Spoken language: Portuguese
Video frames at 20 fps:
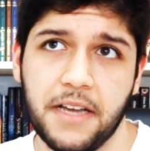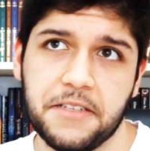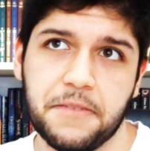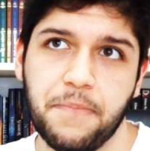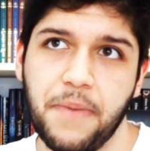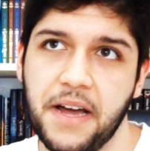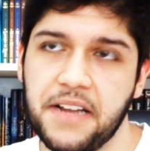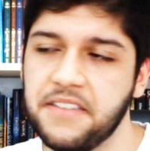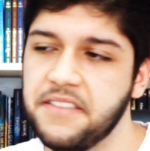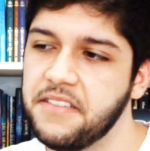As
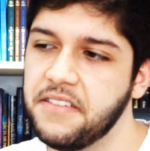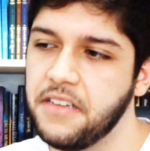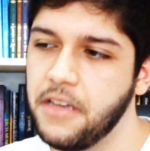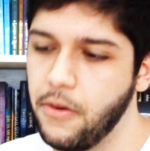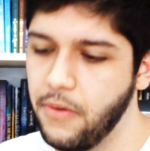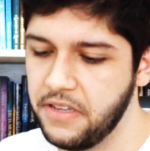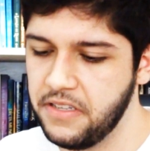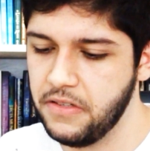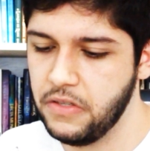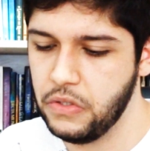partes que
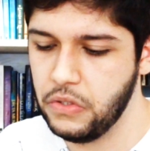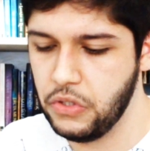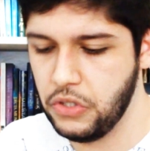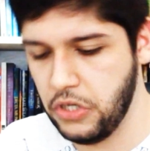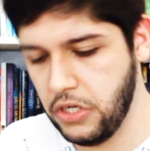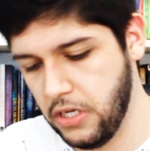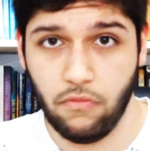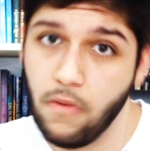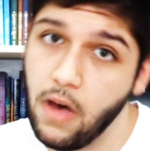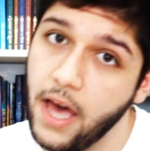eu
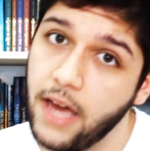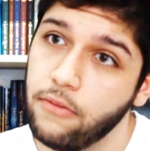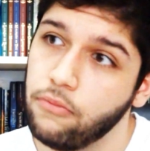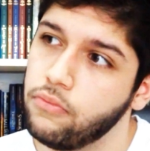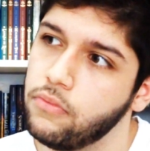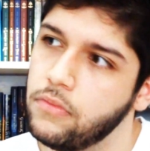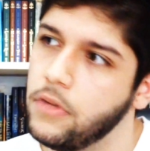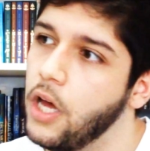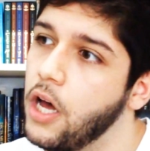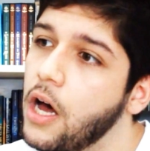assisti não
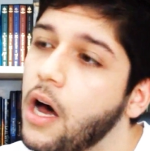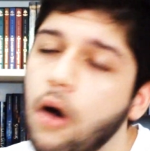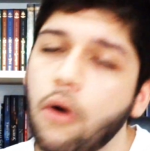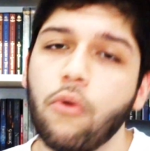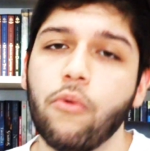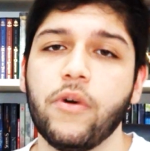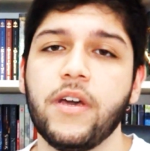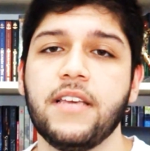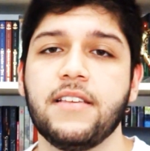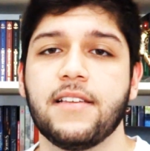eram tão
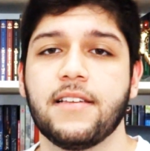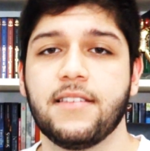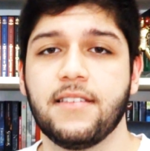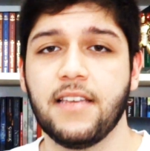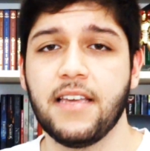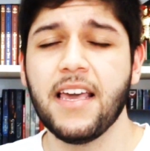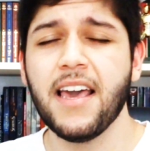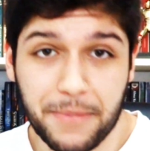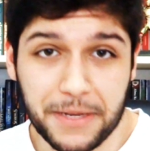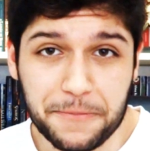ruins
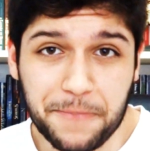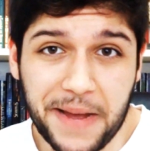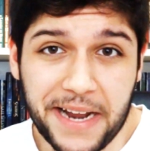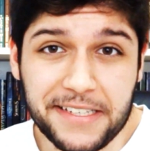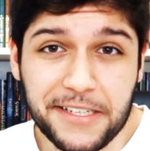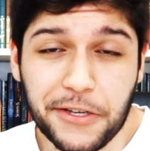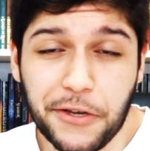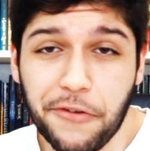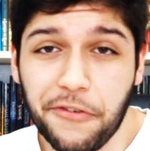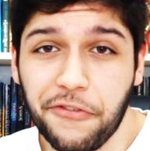assim, mas
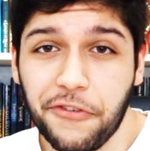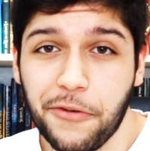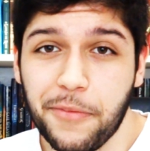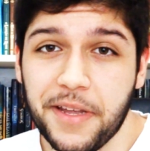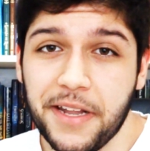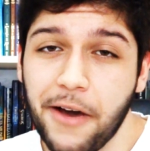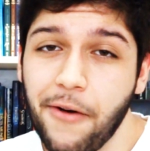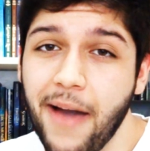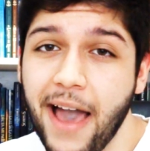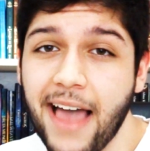parece que o
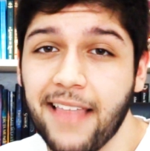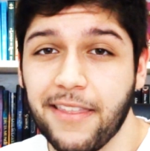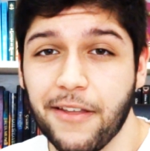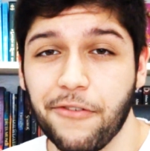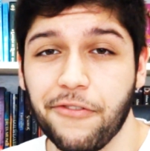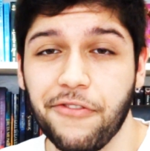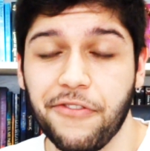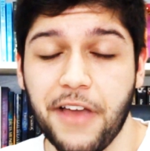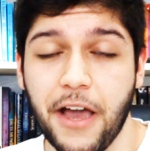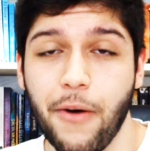filme não é
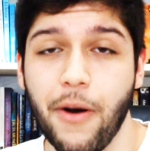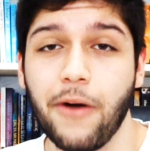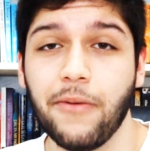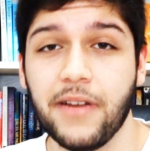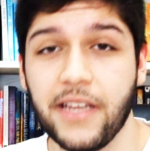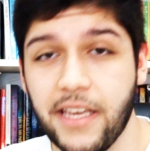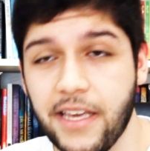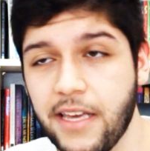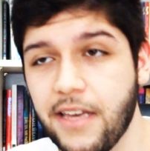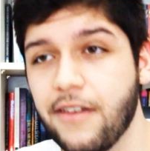tão fiel ao
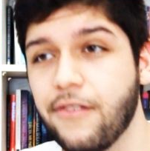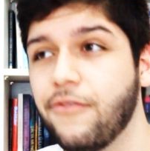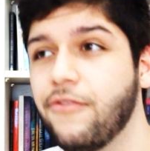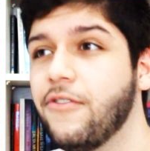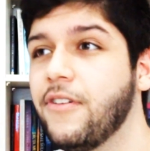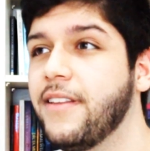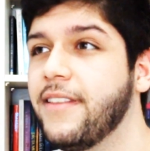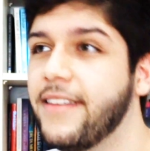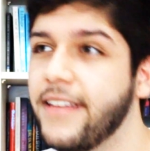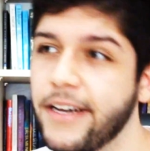
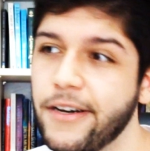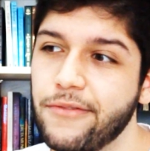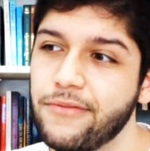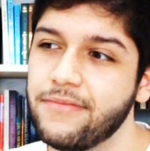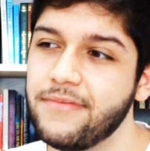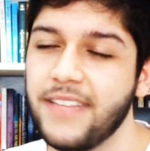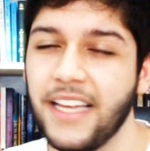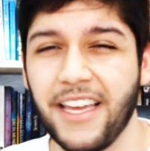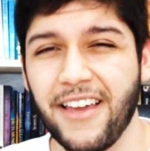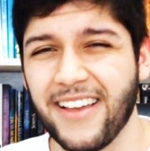livro,
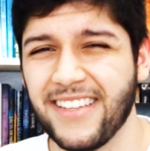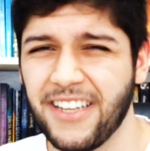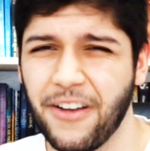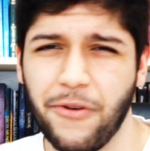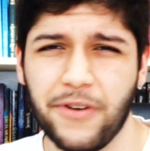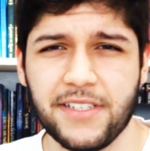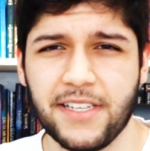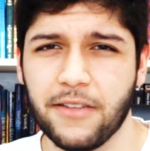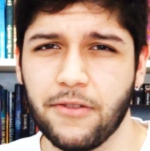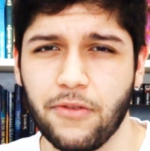então tem essa
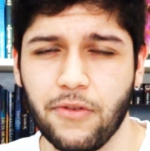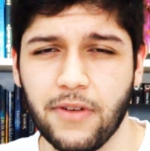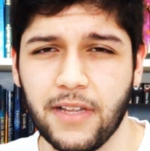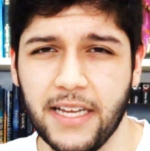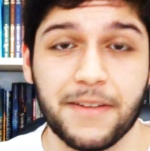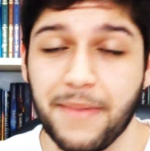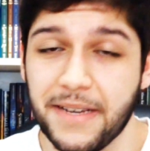coisa toda.